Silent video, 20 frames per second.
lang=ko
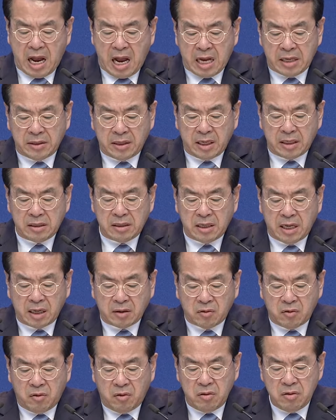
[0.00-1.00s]
안내를
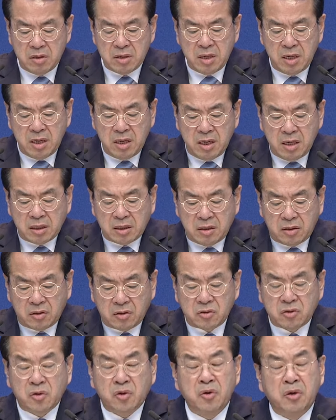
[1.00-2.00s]
했고,
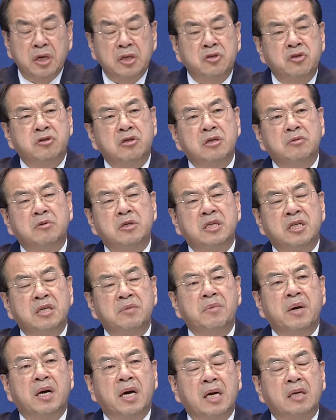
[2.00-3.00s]
그리고 교회 출입을
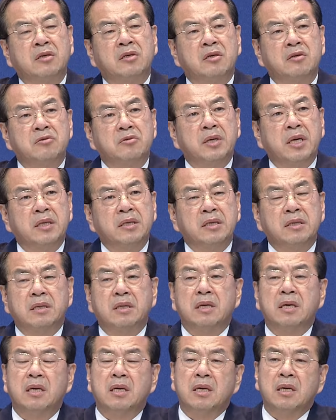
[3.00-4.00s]
희망할
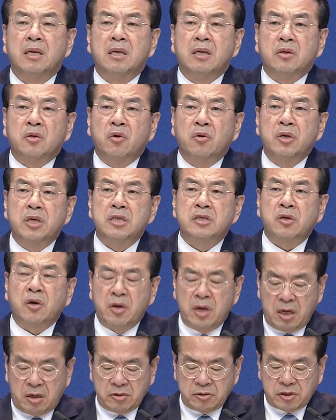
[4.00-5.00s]
경우에는 교인
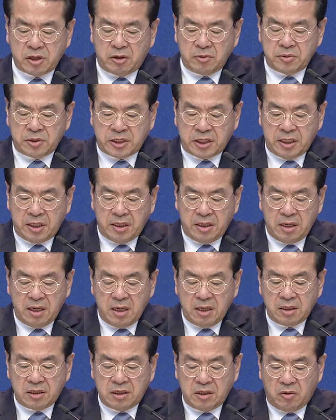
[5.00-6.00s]
서약 서없이
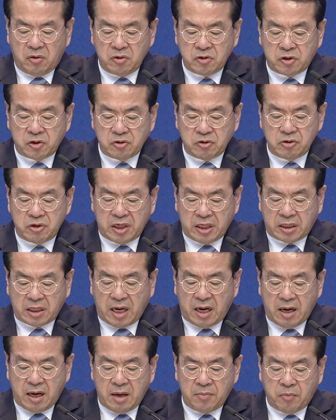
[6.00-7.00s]
들어올 수
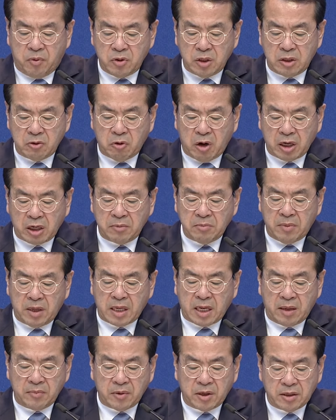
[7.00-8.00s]
있다. 본인
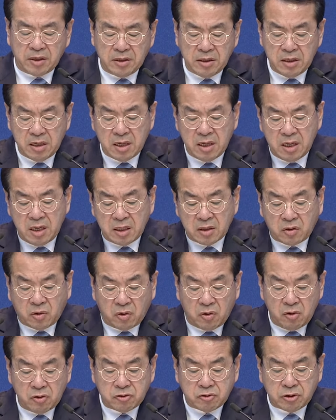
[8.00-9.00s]
확인만 하면은
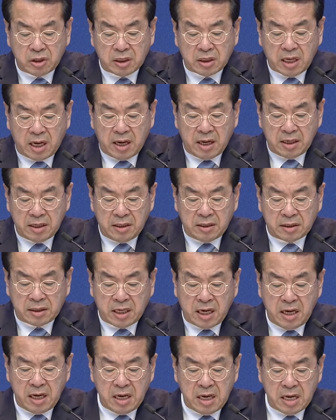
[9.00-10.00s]
들어올 수 있다.
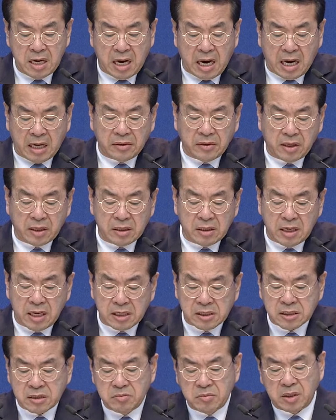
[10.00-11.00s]
이렇게 안내를
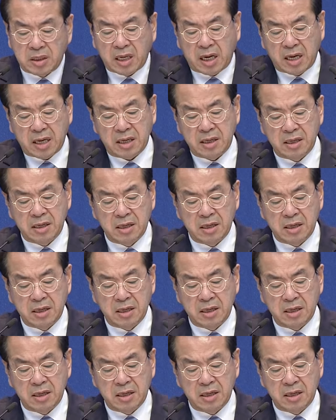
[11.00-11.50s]
했습니다.